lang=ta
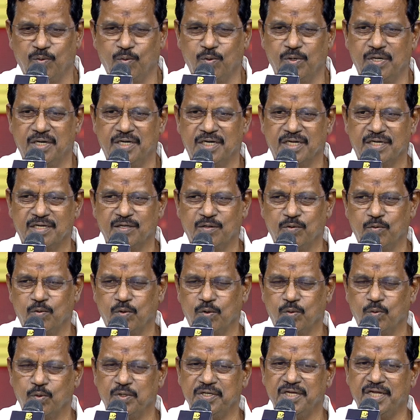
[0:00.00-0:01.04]
உள்ளடக்கிற
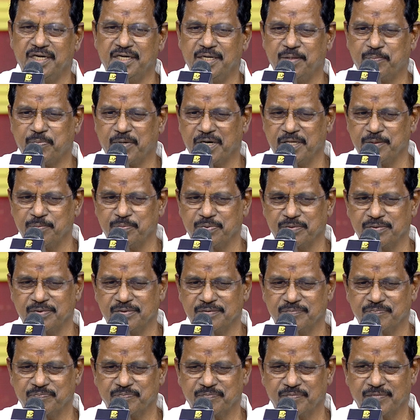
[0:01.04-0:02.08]
ஒரு உயரிய படைப்பு
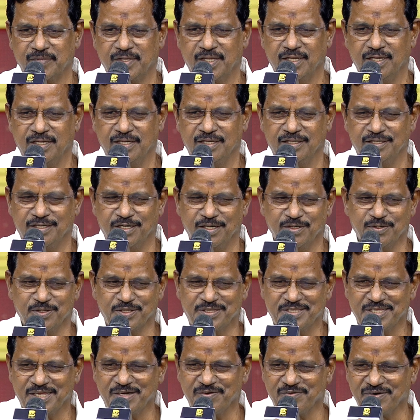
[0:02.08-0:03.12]
ஏனோ
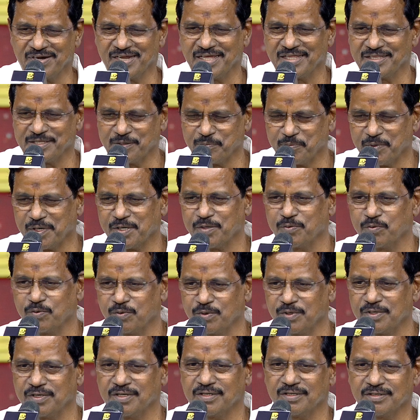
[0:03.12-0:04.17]
தெரியவில்லை அந்த படம்
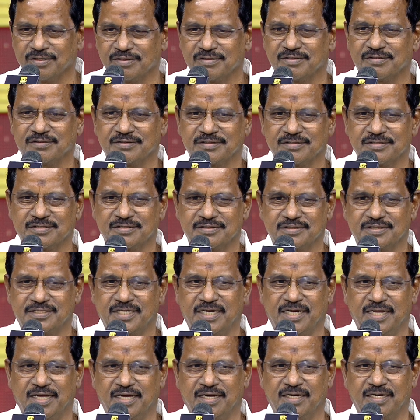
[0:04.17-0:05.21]
இன்னும்
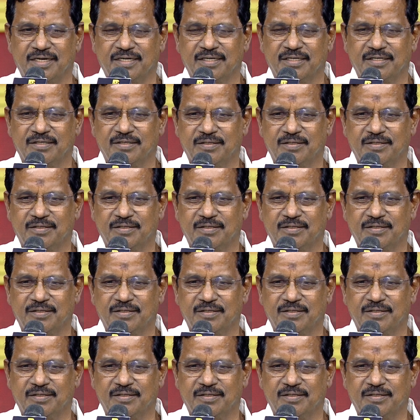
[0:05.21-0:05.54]
சரியாக